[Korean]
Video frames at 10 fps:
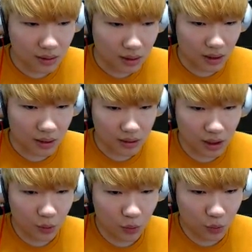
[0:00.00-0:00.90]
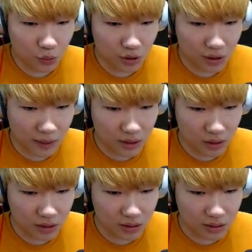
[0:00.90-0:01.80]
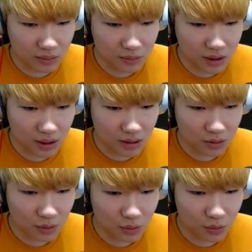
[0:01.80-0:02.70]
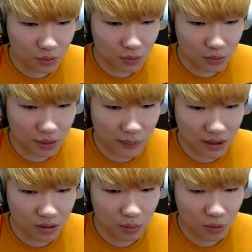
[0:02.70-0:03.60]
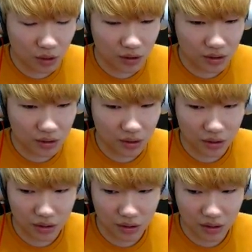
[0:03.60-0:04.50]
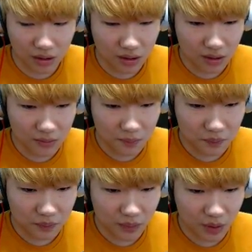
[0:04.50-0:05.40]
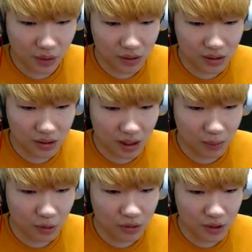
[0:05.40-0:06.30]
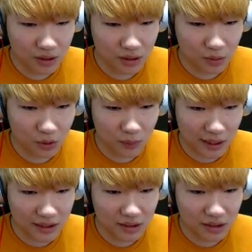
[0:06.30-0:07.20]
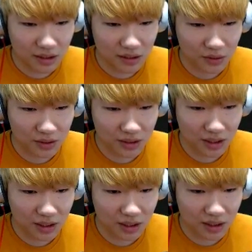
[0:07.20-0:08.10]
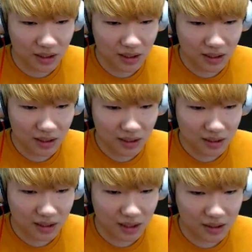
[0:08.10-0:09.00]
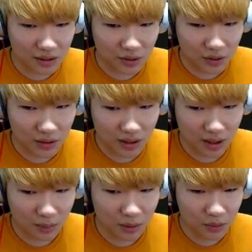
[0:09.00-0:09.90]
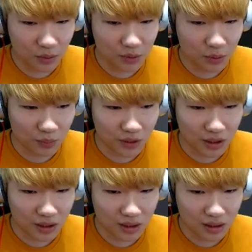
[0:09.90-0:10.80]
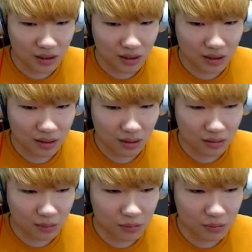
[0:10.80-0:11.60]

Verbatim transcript: 아 재료도 좀 이렇게 만들어야 되는데 음식 같은 것도 우리가 만들어 먹어야 돼 이게 괜히 사 먹으면은 돈이 많이 들잖아요 그게 다 있어 아 벽돌일도 없네 아 나무